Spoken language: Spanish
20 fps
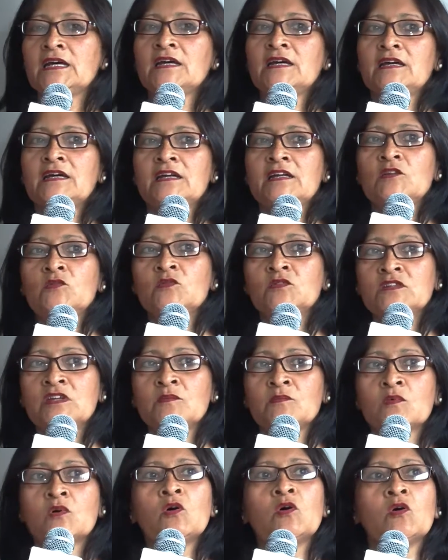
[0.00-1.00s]
el
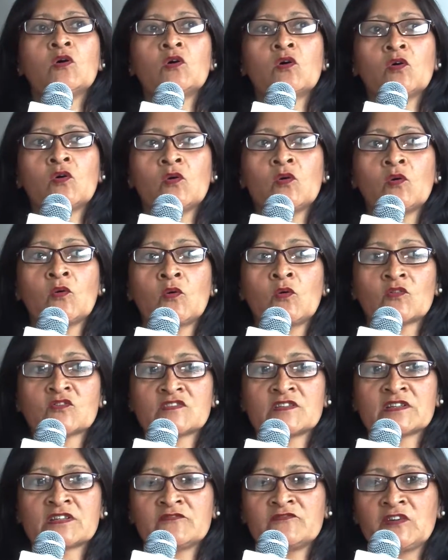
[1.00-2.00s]
último
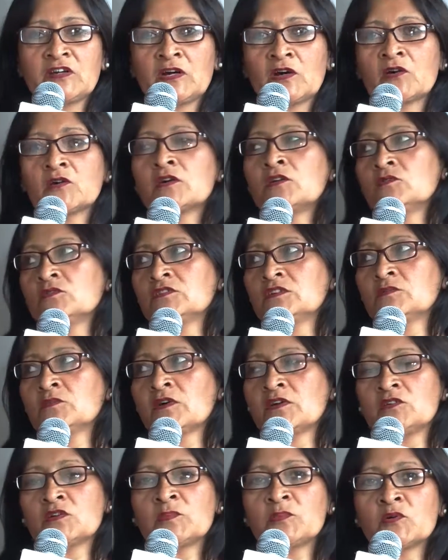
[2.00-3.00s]
certificado del último
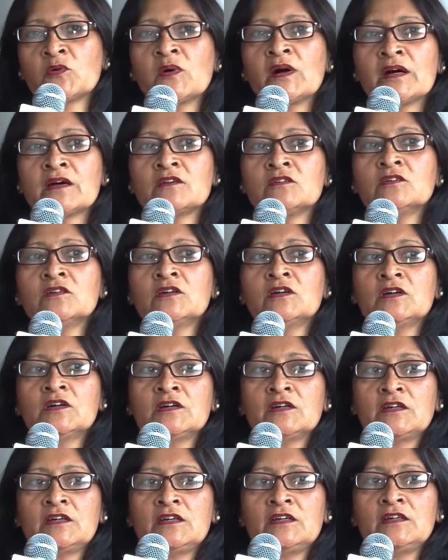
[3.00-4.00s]
año aprobado
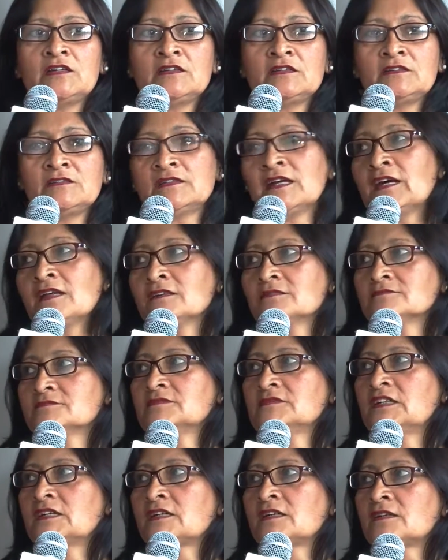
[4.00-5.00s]
y nada,
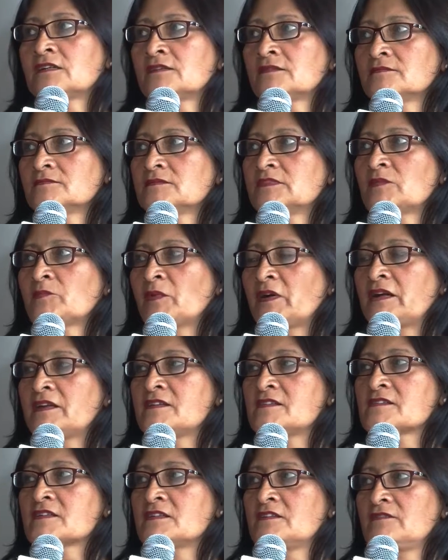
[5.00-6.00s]
ya se pueden
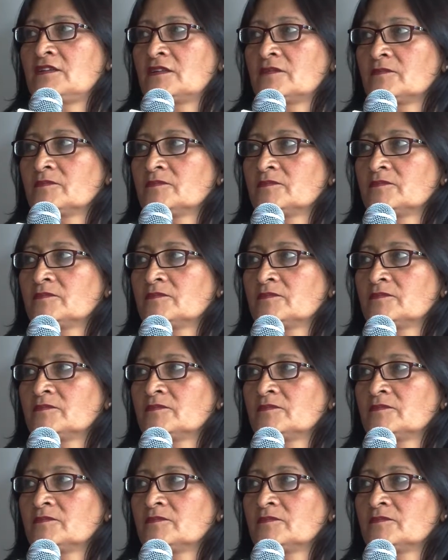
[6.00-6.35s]
inscribir.